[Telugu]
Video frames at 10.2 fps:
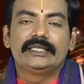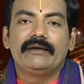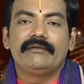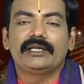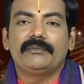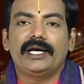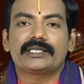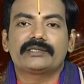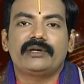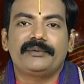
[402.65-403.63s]
జీవిత
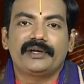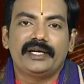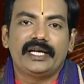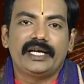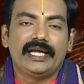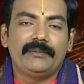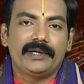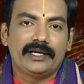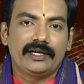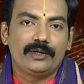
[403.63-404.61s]
భాగస్వామి యొక్క నిర్ణయాలు
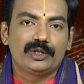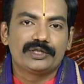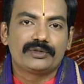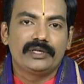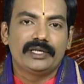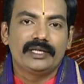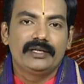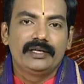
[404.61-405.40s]
పరిగణలో తీసుకోండి